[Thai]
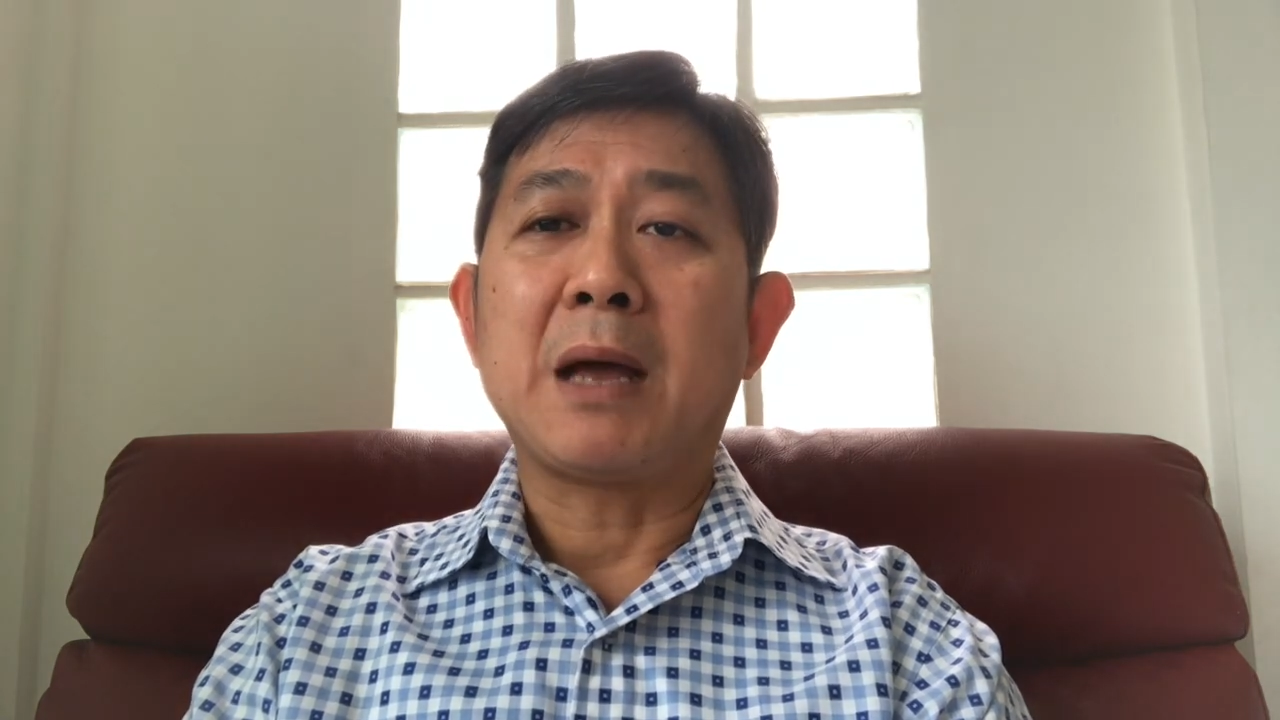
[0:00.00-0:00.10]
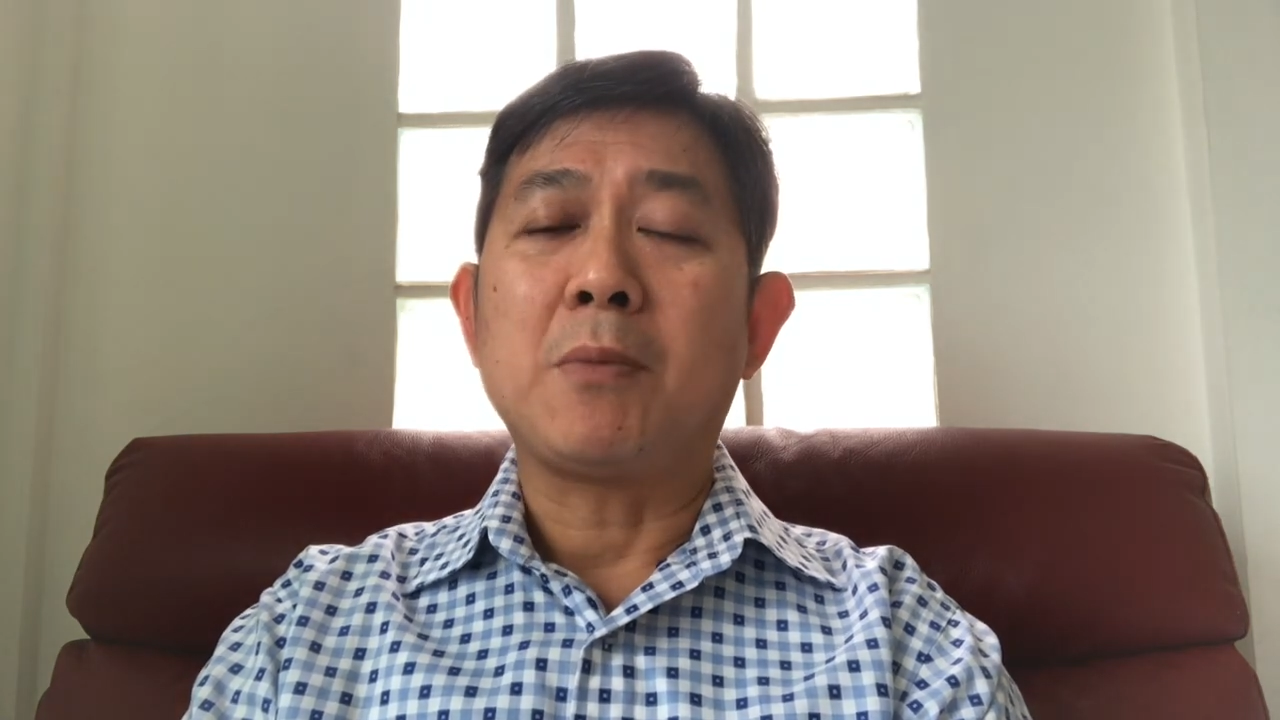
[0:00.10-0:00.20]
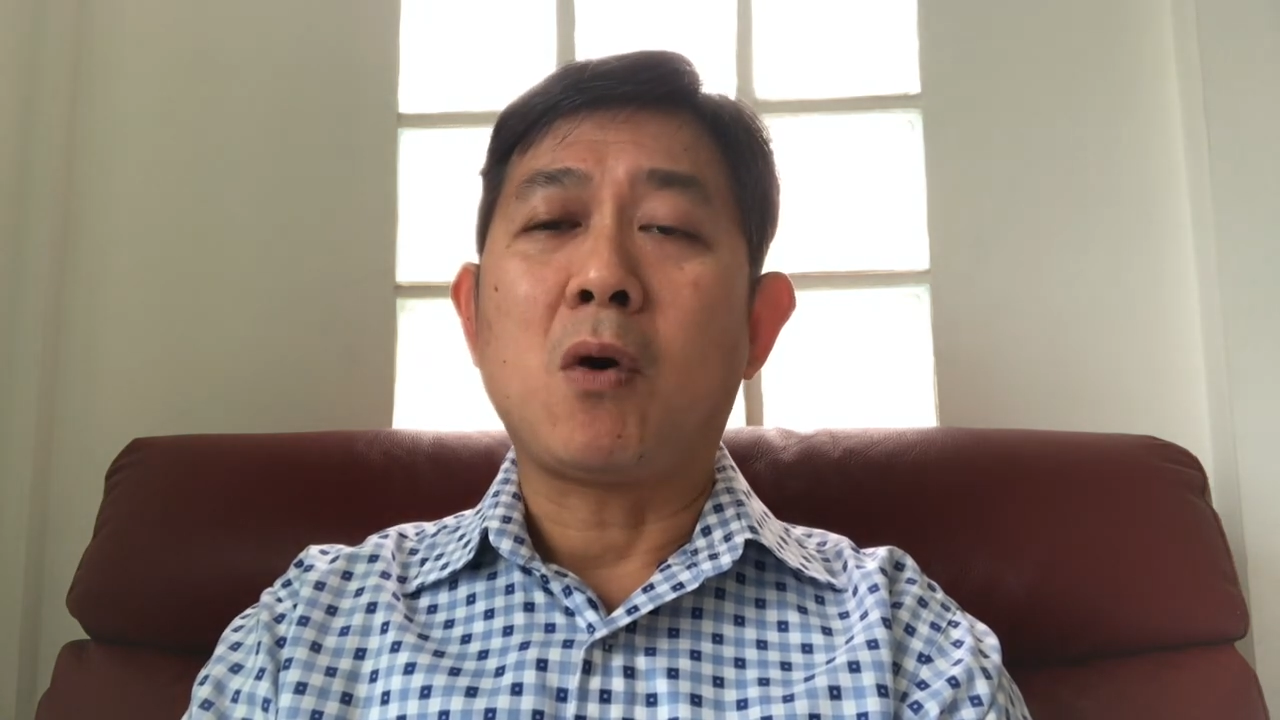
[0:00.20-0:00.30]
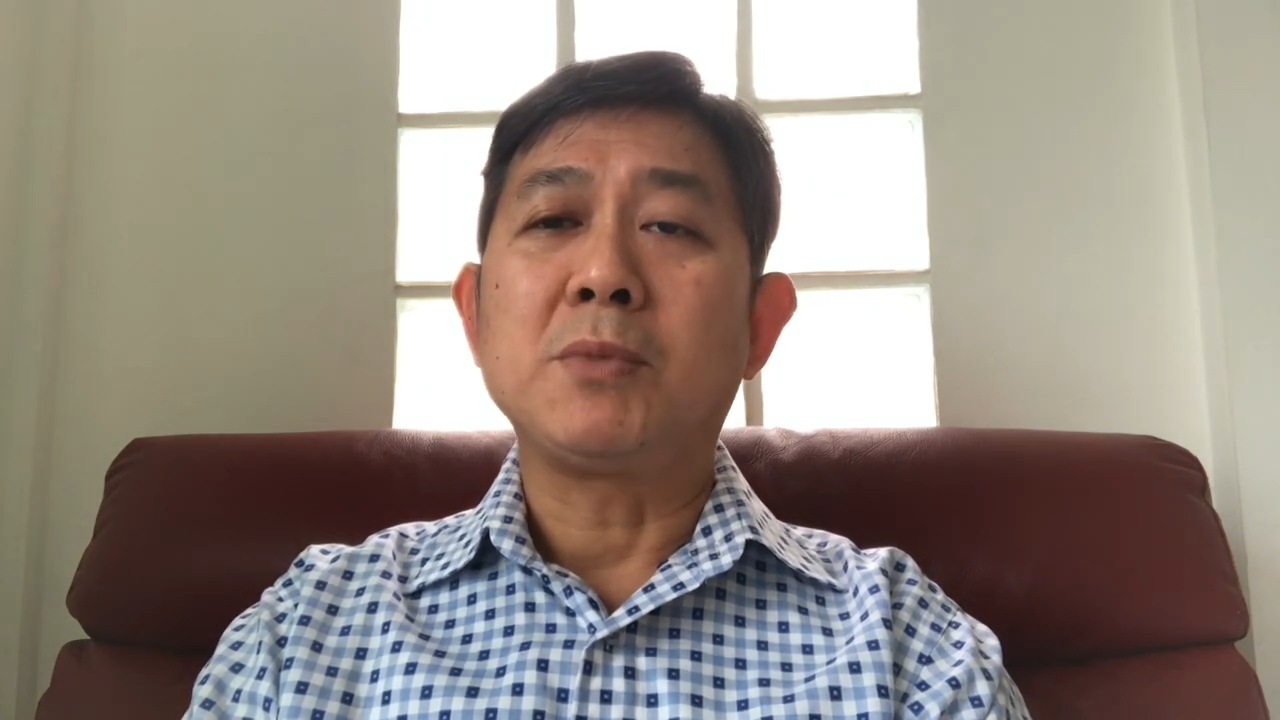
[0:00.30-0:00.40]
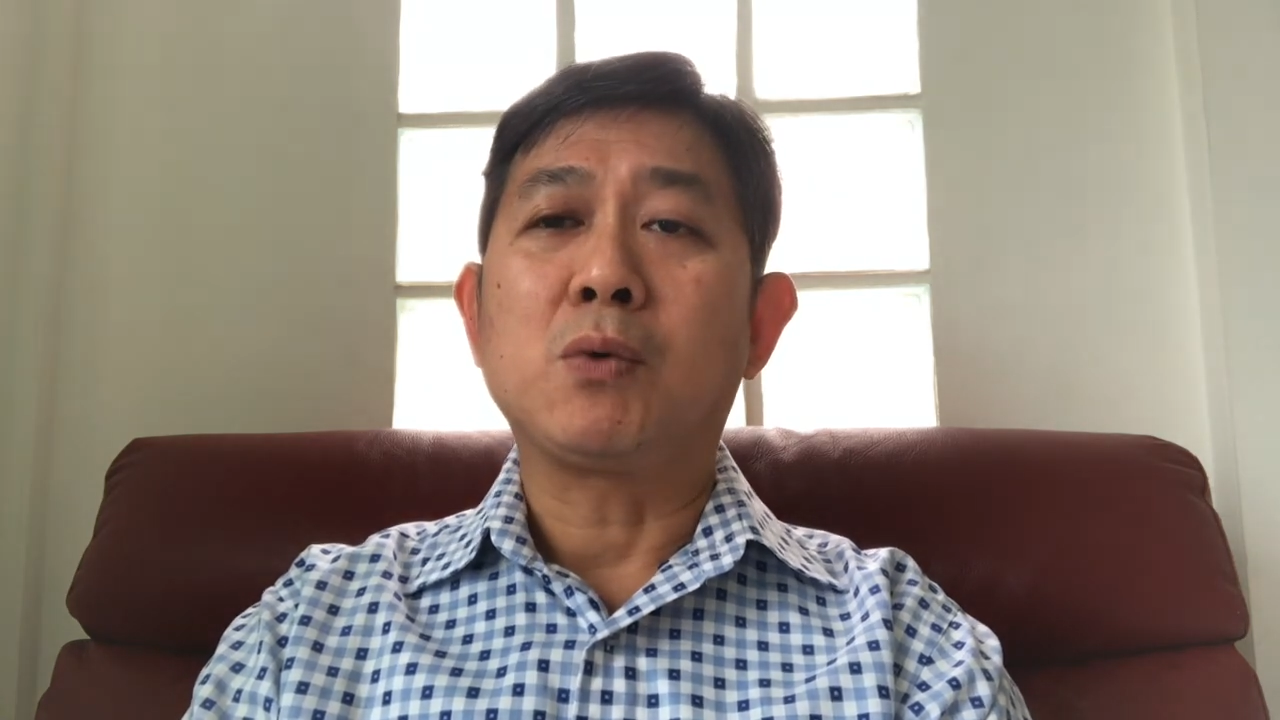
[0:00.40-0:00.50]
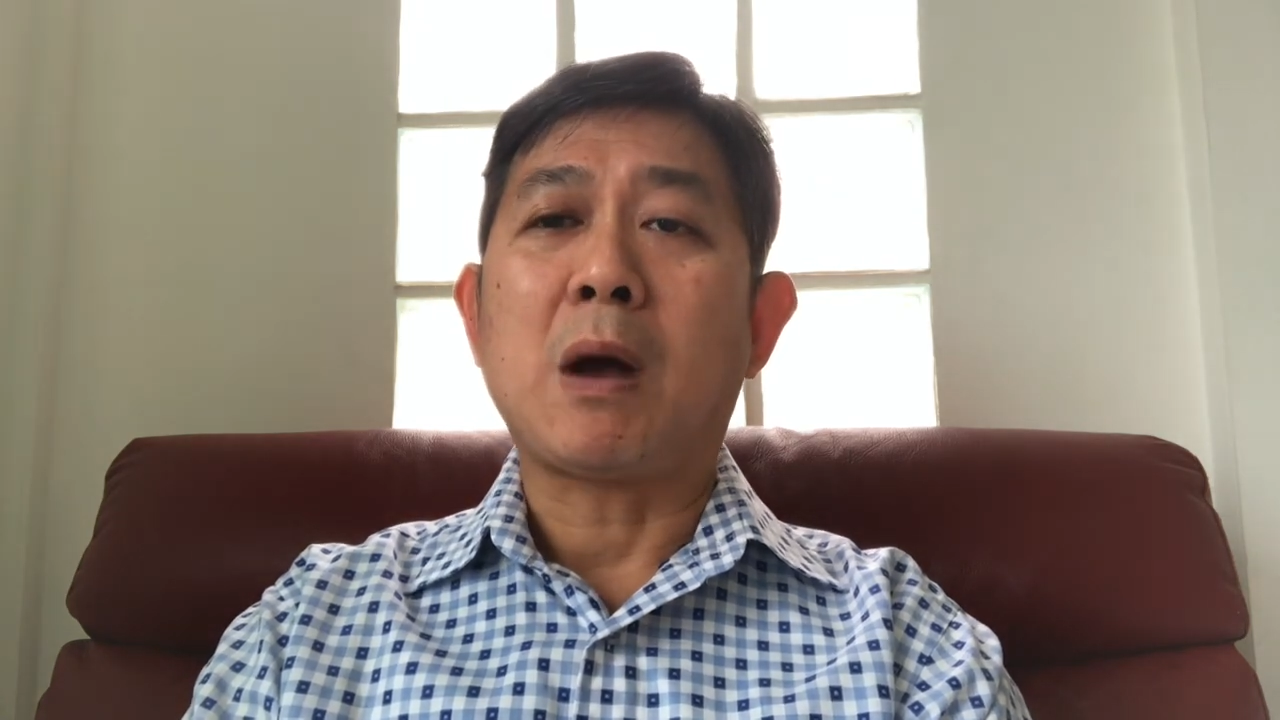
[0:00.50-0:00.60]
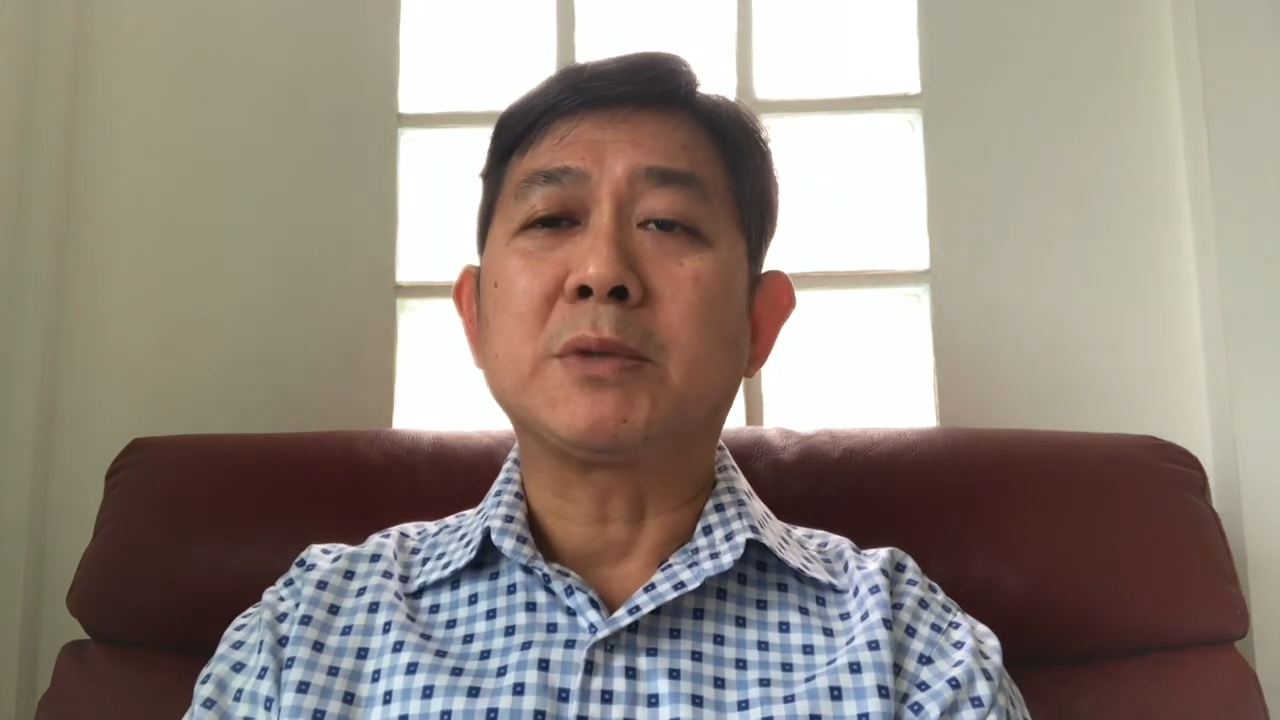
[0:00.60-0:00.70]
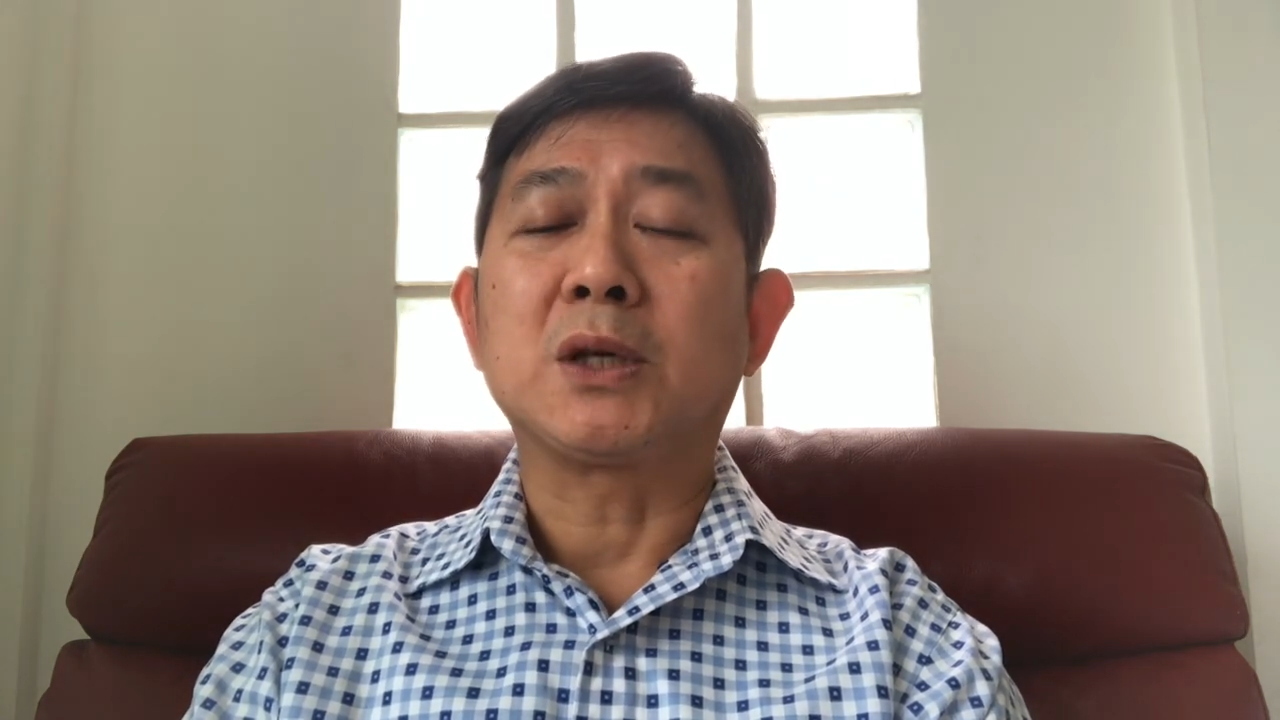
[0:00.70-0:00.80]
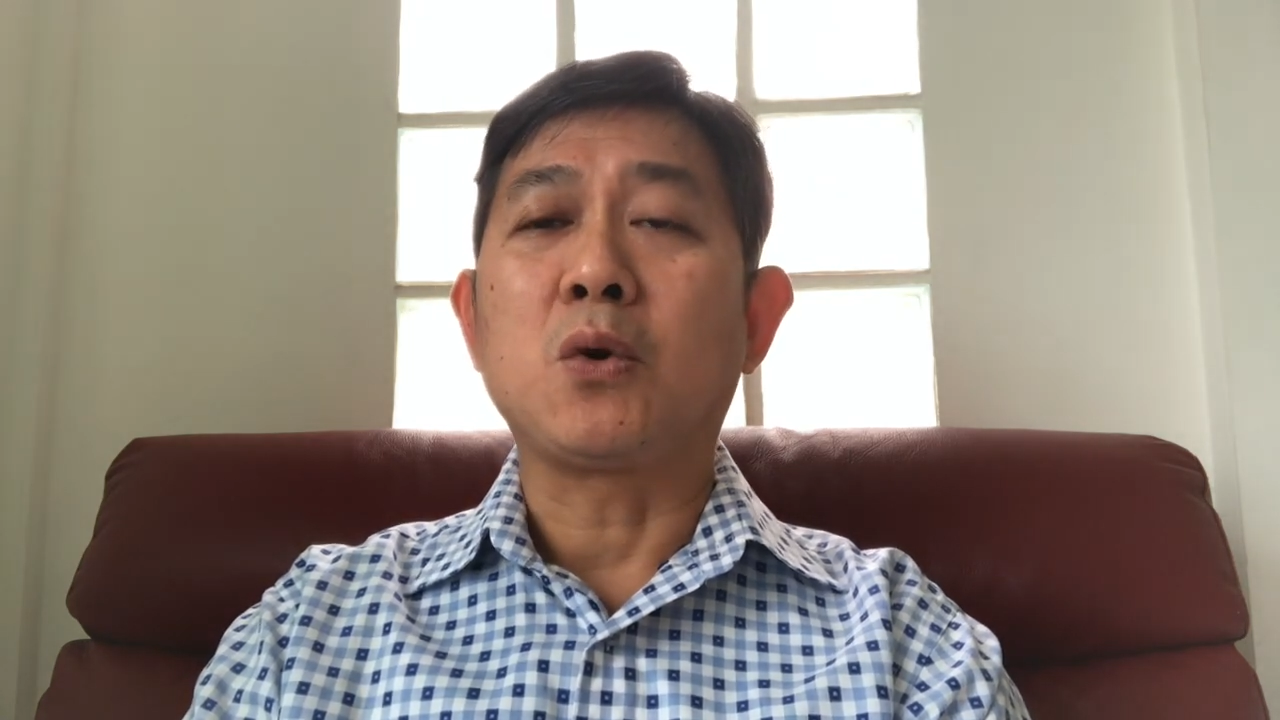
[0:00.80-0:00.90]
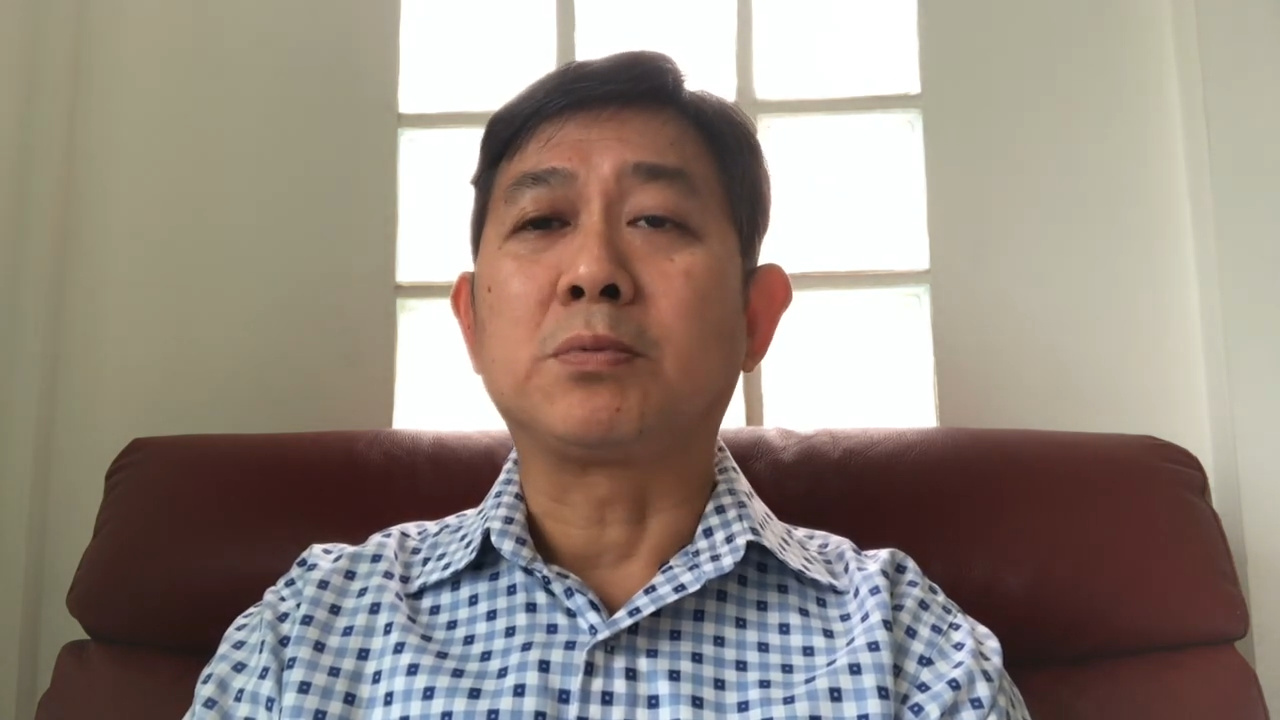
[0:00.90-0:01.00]
พอมีความ
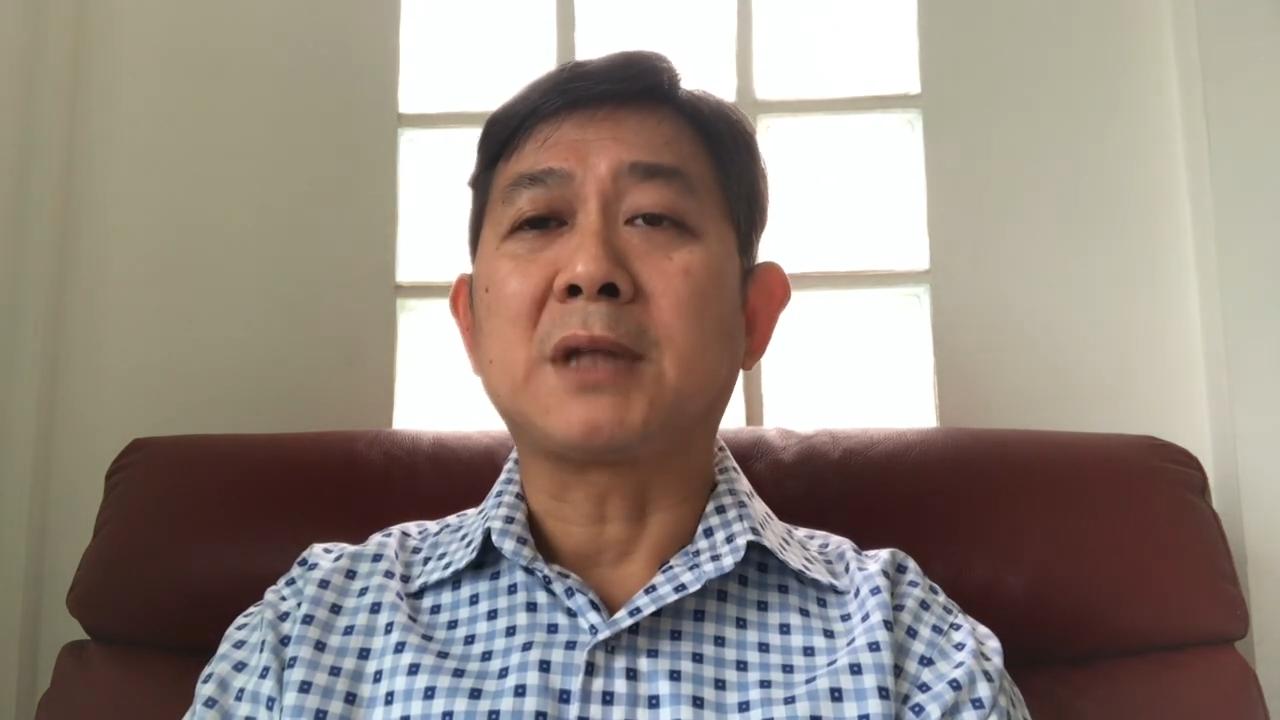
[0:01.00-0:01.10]
สงบ